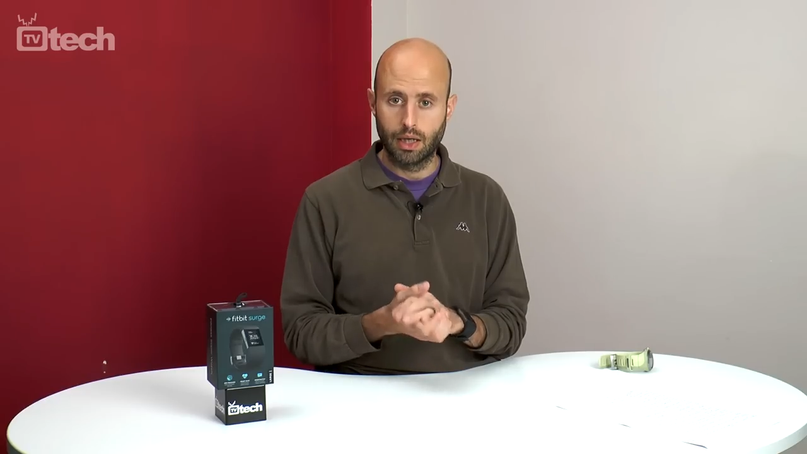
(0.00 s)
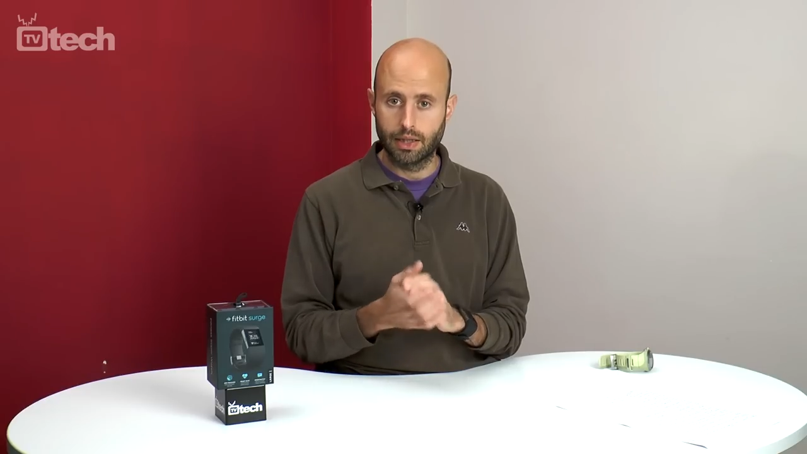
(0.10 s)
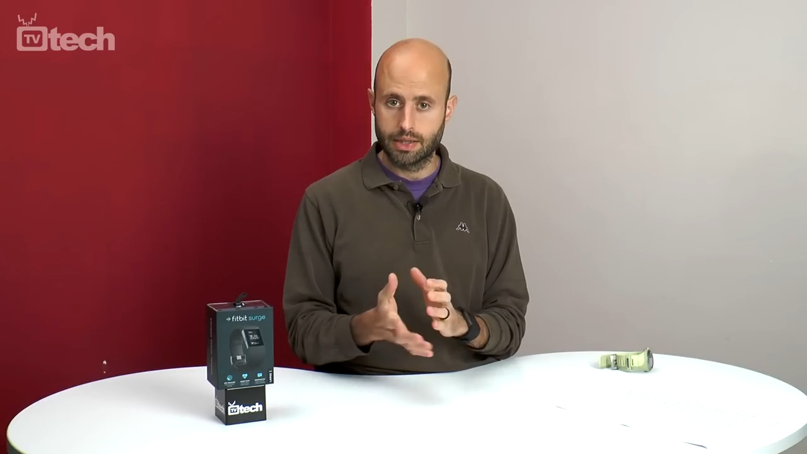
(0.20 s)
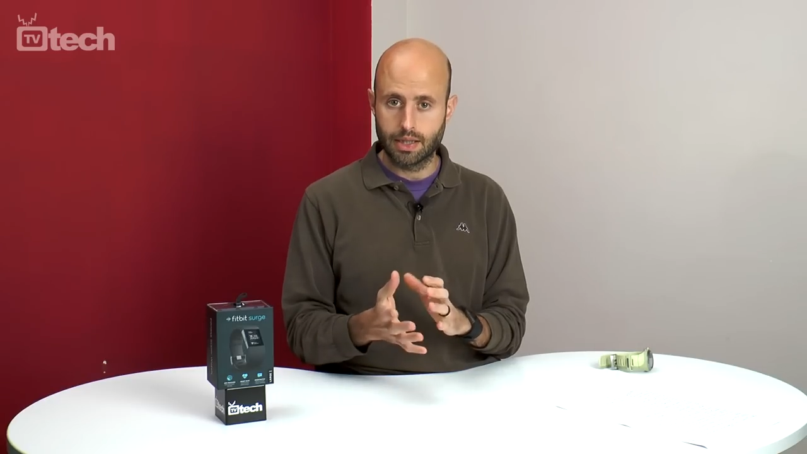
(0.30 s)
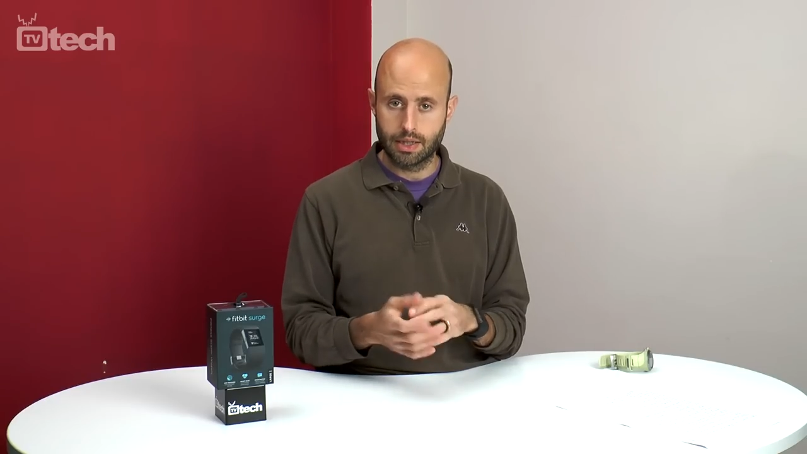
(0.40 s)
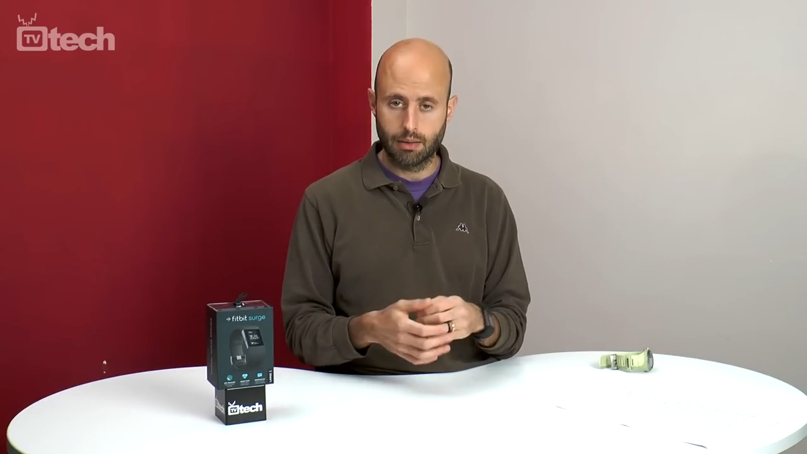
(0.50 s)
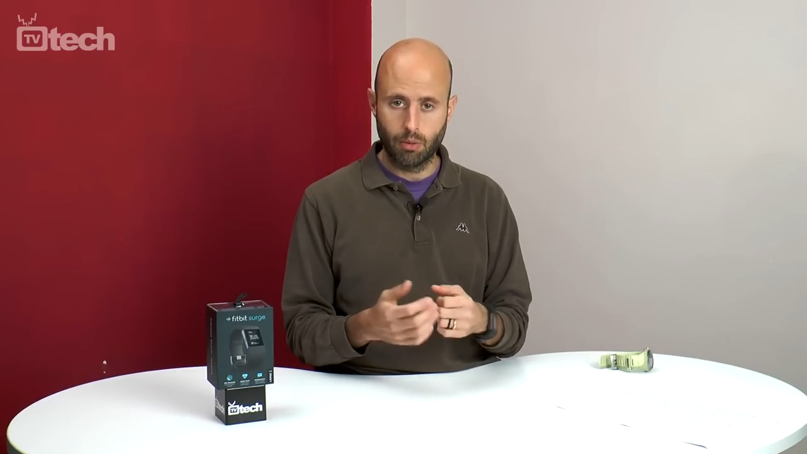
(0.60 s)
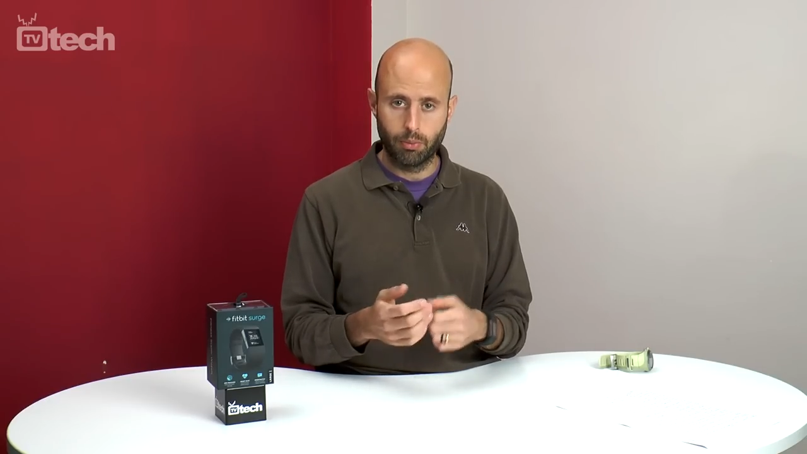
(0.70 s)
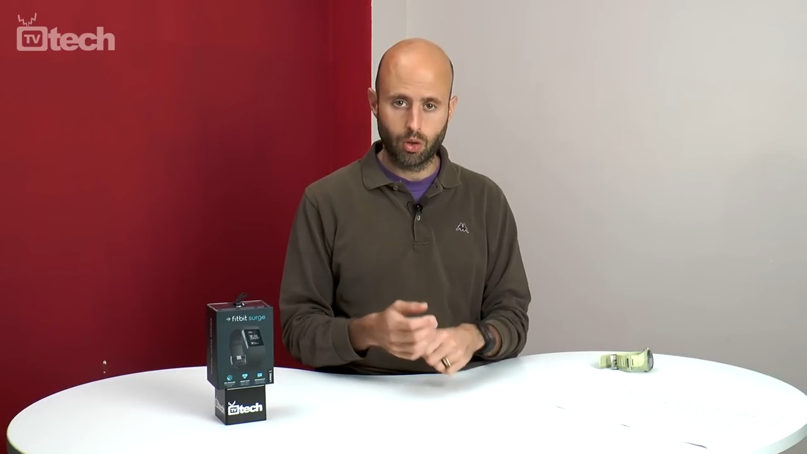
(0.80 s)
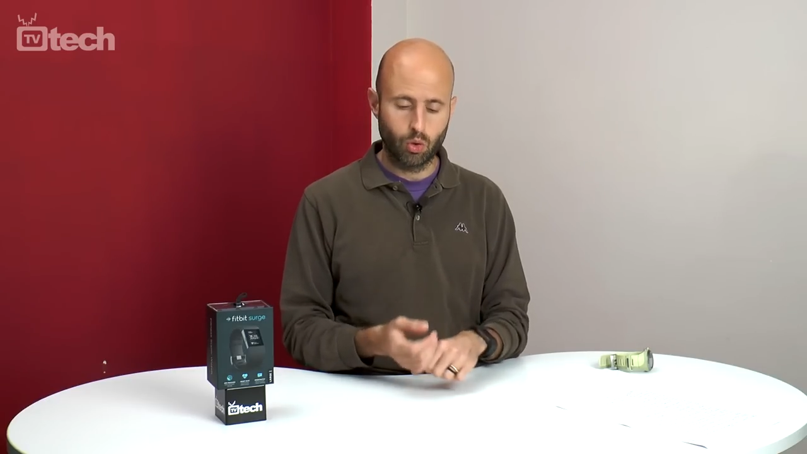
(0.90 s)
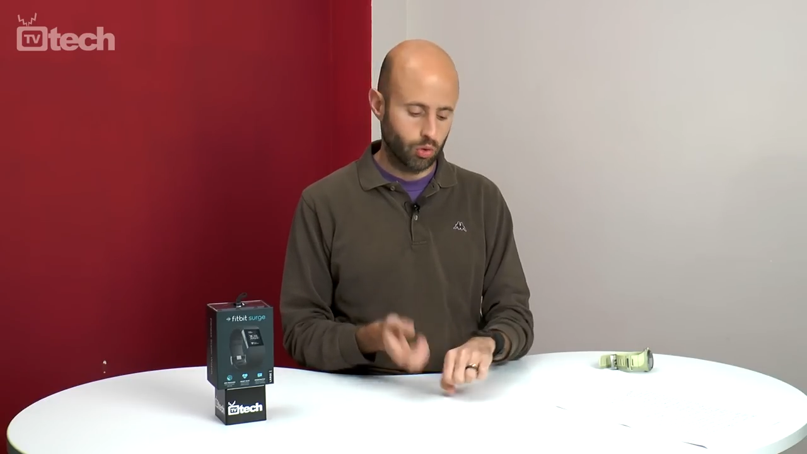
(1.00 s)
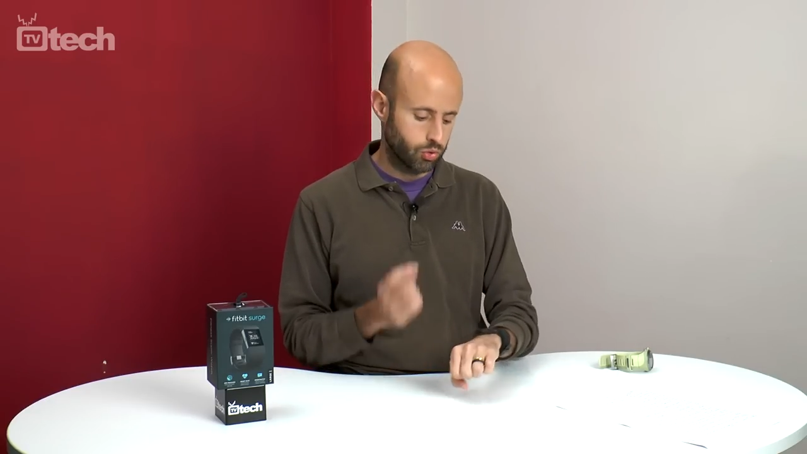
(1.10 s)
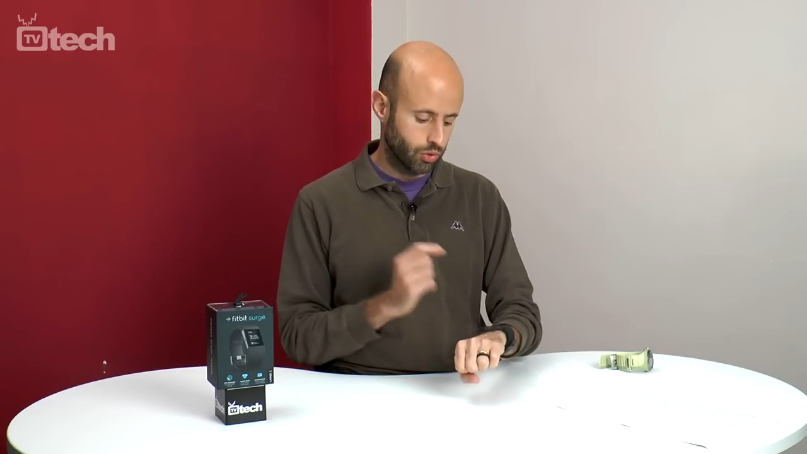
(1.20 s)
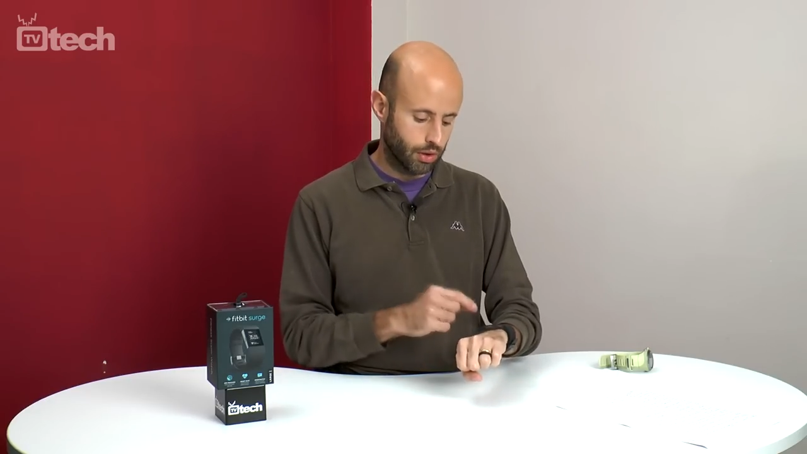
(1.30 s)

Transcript: la distanza che abbiamo percorso,